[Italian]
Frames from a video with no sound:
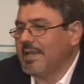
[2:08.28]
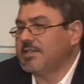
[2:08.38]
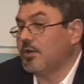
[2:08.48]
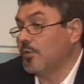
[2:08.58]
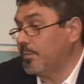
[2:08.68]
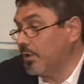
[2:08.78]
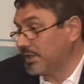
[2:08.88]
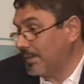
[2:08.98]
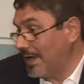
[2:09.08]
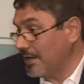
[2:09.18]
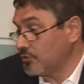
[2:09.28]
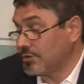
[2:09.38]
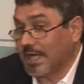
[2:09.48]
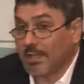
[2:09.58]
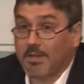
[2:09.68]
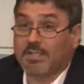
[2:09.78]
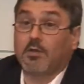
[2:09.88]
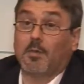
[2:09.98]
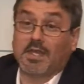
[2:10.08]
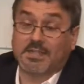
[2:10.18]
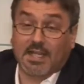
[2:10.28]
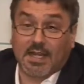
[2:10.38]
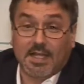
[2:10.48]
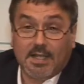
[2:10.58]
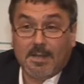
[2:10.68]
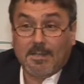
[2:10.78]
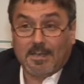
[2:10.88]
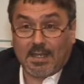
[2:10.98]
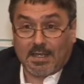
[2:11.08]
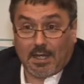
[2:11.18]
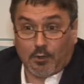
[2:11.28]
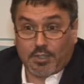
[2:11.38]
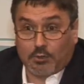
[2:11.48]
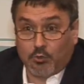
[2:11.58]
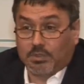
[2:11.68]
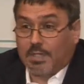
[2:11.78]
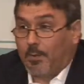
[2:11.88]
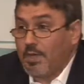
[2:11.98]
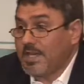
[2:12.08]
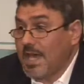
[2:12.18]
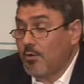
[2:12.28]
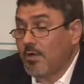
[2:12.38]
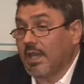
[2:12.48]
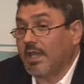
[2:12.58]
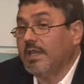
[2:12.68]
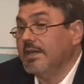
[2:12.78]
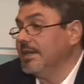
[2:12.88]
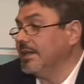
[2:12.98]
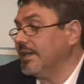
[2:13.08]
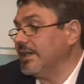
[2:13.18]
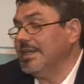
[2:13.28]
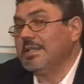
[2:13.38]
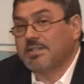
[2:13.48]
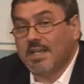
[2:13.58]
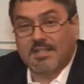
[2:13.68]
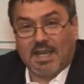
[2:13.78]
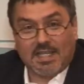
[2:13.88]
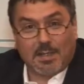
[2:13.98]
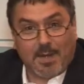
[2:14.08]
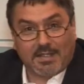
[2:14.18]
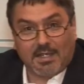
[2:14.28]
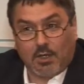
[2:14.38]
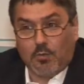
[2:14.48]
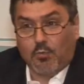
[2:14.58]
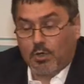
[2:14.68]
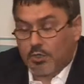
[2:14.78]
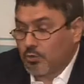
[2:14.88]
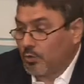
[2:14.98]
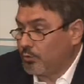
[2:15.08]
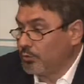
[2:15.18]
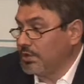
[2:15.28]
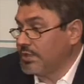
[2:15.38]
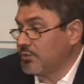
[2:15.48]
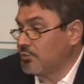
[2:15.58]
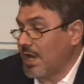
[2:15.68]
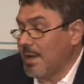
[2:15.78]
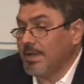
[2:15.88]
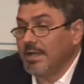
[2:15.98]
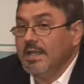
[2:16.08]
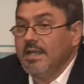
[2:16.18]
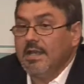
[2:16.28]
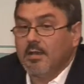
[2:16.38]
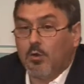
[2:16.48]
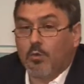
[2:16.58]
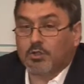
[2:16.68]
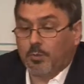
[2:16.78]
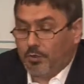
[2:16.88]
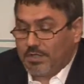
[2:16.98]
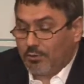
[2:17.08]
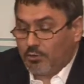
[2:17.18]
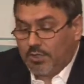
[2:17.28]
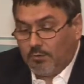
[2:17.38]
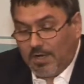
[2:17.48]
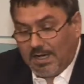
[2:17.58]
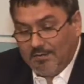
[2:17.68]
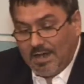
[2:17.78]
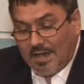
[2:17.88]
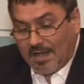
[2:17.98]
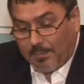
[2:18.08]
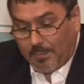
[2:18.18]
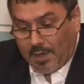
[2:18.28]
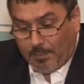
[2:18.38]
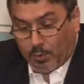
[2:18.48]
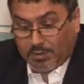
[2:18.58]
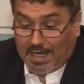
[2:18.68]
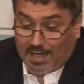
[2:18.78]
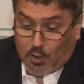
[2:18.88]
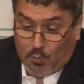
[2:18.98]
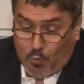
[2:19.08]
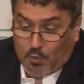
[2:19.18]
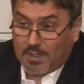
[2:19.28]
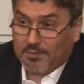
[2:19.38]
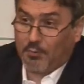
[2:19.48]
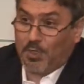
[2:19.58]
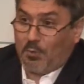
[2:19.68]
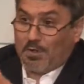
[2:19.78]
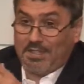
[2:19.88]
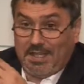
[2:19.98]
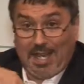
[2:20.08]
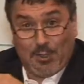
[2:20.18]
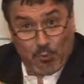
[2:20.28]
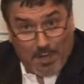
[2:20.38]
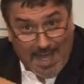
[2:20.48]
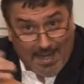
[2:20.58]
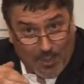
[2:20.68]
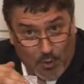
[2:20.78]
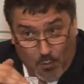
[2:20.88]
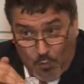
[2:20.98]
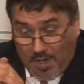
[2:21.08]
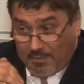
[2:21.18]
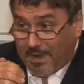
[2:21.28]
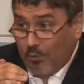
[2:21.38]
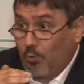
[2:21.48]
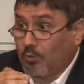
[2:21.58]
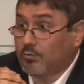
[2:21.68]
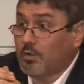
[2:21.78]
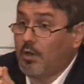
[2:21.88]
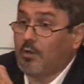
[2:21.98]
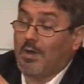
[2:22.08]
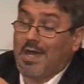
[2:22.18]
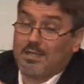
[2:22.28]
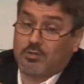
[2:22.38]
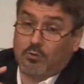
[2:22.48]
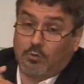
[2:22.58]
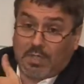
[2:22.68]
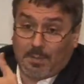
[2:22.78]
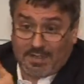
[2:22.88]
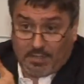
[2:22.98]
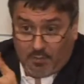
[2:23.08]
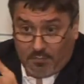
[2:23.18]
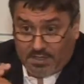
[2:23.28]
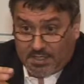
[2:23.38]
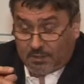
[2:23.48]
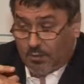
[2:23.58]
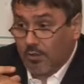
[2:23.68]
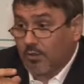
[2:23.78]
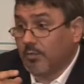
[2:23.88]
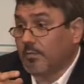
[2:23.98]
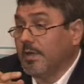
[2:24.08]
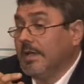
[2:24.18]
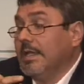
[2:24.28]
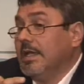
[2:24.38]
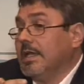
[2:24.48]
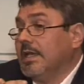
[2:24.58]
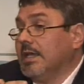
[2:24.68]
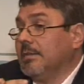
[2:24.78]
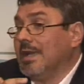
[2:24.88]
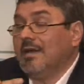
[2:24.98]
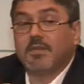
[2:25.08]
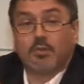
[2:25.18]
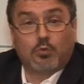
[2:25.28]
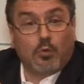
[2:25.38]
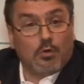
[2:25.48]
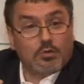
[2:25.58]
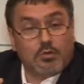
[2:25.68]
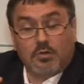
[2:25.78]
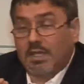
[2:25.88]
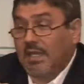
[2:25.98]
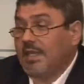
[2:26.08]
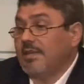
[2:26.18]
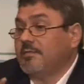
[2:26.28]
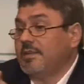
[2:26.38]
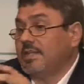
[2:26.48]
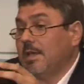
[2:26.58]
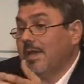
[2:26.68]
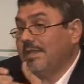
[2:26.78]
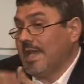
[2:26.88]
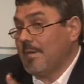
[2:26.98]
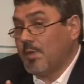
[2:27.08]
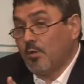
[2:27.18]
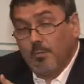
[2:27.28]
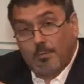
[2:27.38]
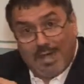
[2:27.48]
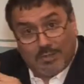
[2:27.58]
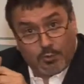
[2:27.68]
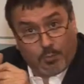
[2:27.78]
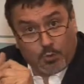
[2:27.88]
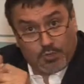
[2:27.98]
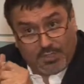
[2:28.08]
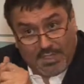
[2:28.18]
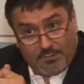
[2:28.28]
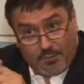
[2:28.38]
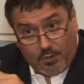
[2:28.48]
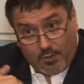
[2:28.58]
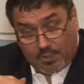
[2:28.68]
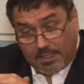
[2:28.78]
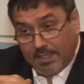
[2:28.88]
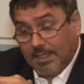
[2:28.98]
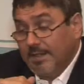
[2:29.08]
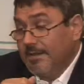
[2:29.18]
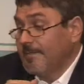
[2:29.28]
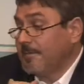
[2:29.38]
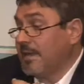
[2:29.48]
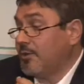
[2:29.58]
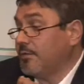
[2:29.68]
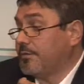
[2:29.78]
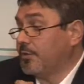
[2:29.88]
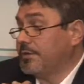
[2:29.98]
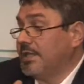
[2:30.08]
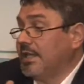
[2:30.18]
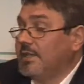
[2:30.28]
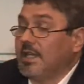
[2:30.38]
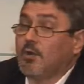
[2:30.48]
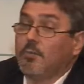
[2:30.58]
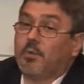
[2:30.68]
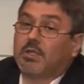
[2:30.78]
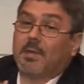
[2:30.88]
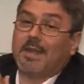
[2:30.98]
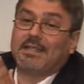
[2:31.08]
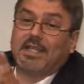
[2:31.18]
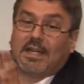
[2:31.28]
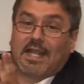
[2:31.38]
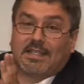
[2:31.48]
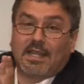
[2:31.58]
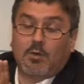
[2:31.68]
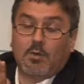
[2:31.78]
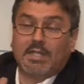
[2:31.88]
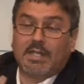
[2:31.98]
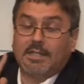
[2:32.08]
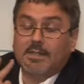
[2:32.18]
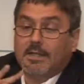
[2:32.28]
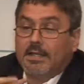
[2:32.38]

è chi si comporta male su strada. Questa dovrebbe essere la, la logica giusta, poi è chiaro che eh, gli eccessi anche da parte dei comuni sono tutti censurabili. Con questo progetto si vuole arrivare a, a portare i comuni, vorrei quasi dire a educare i comuni a fare un controllo assolutamente non vessatorio, eh, ma virtuoso che effettivamente abbia un impatto positivo forte nei confronti dei, comportamenti errati alla guida